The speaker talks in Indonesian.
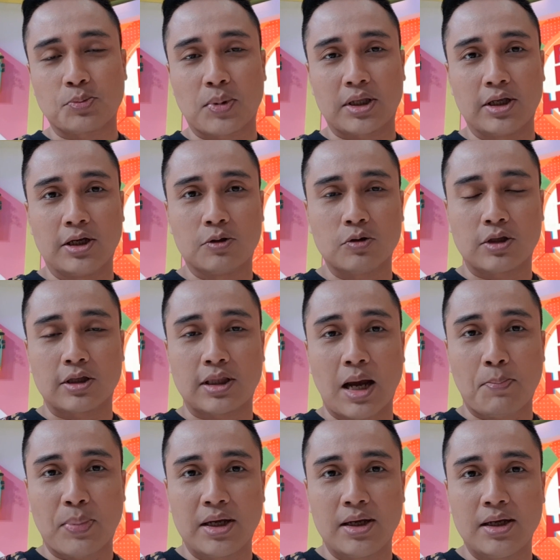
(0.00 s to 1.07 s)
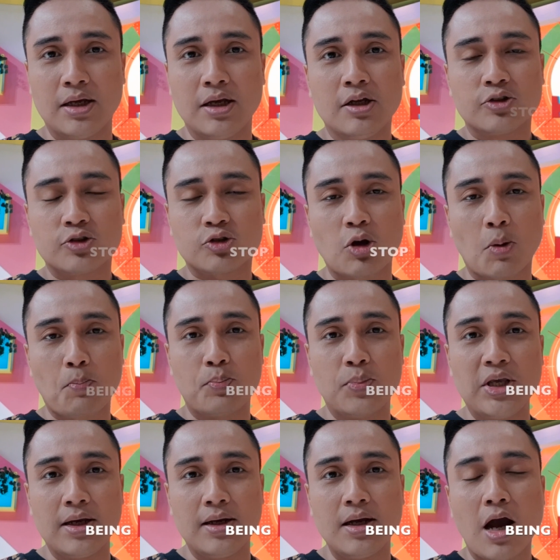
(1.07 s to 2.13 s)
seperti itu, tetapi stop
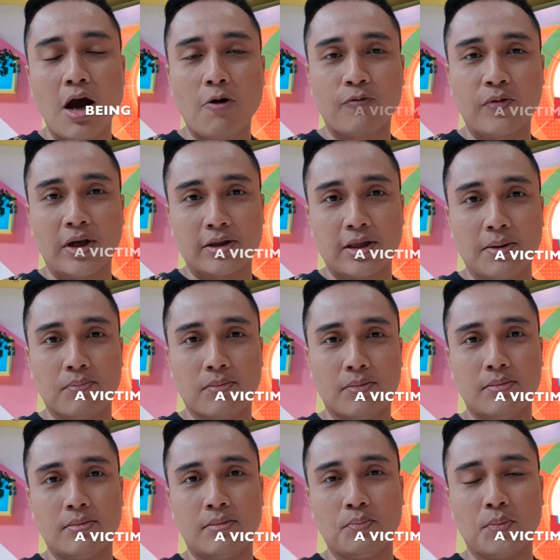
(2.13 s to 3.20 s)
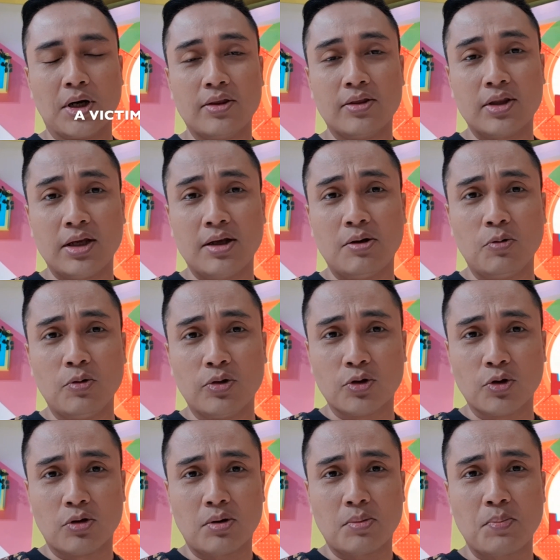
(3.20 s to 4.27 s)
being a victim. Berhenti
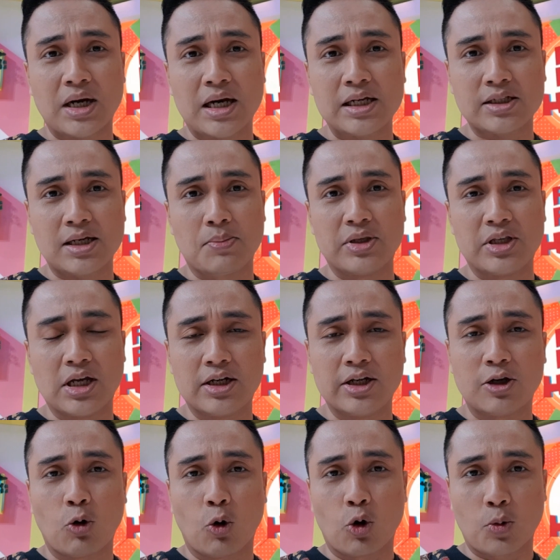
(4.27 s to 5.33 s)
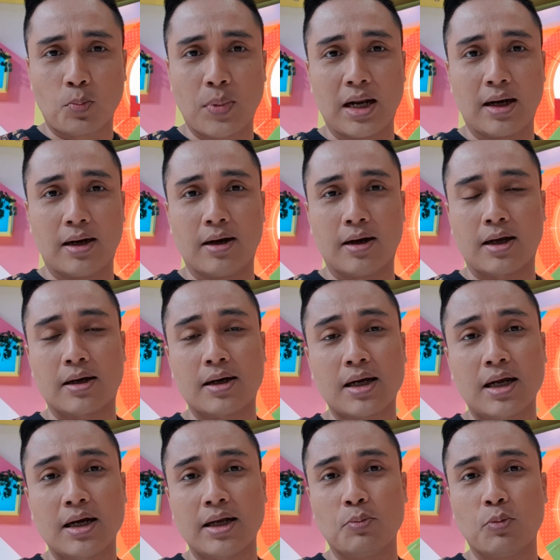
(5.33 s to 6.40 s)
untuk merasa menjadi korban karena
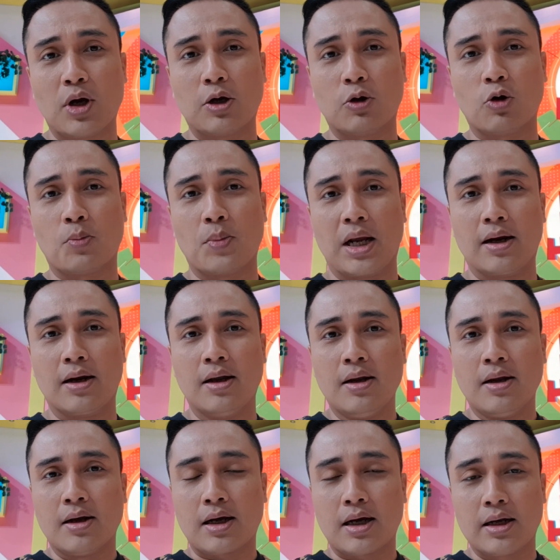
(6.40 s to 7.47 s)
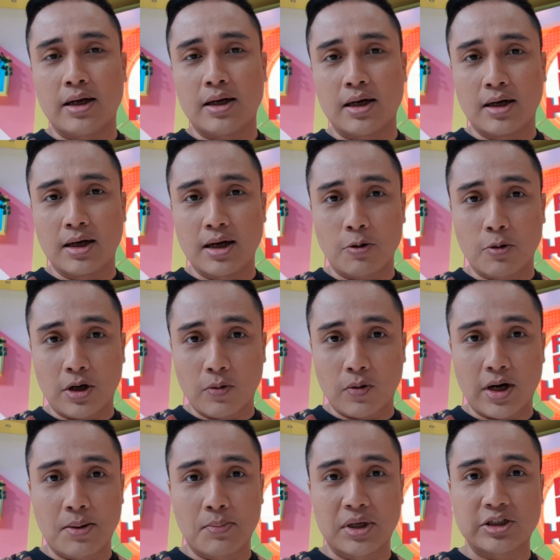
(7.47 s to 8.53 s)
kalian bukan korban. Kalian adalah
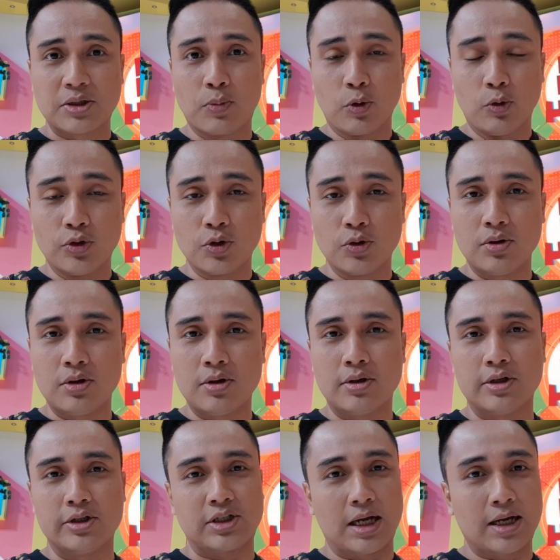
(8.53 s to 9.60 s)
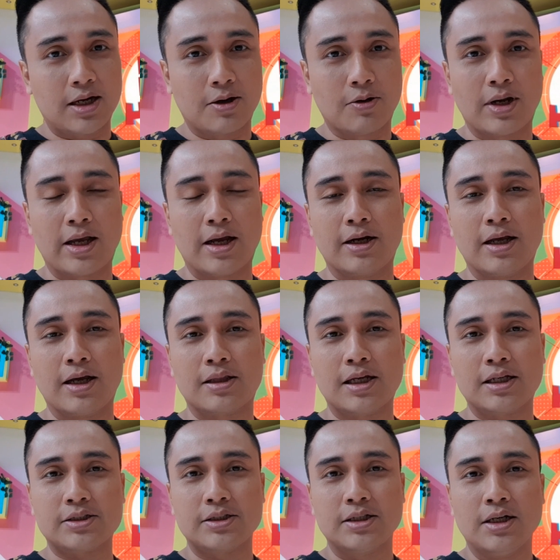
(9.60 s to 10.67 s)
orang-orang yang masih beruntung, disayang oleh yang di
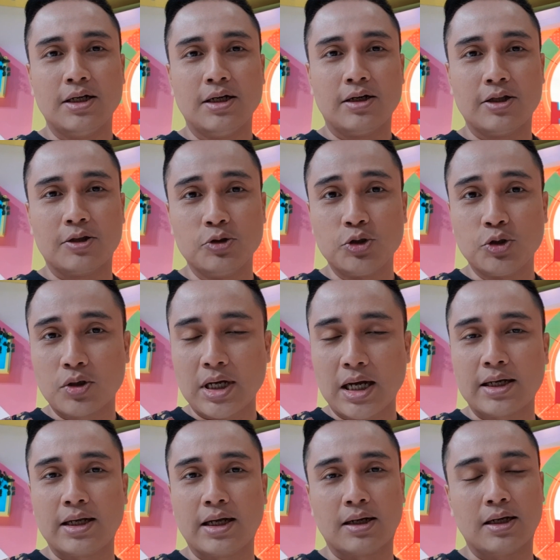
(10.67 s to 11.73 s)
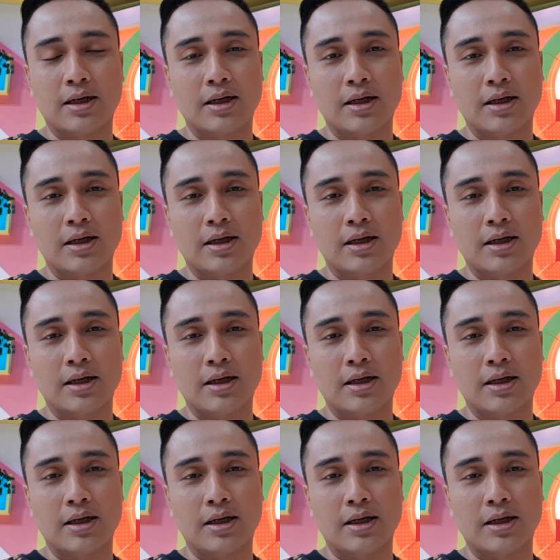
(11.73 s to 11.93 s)
atas, ditunjukkan yang